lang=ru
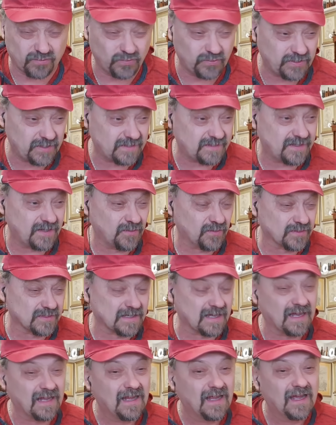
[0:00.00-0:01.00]
случай,
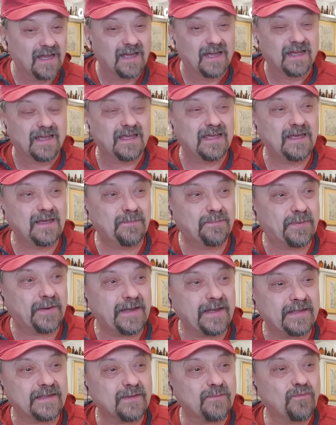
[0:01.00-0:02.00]
серьезно. И
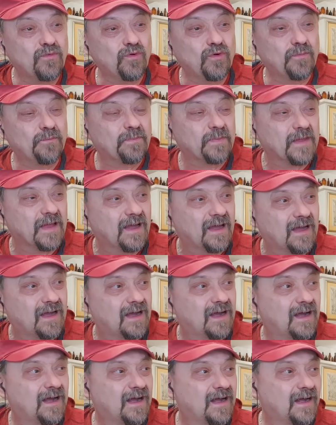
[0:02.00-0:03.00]
поэтому
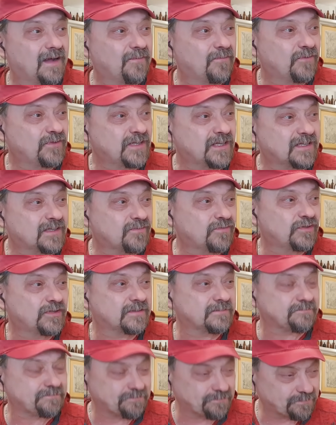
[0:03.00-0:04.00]
э, вот это вот,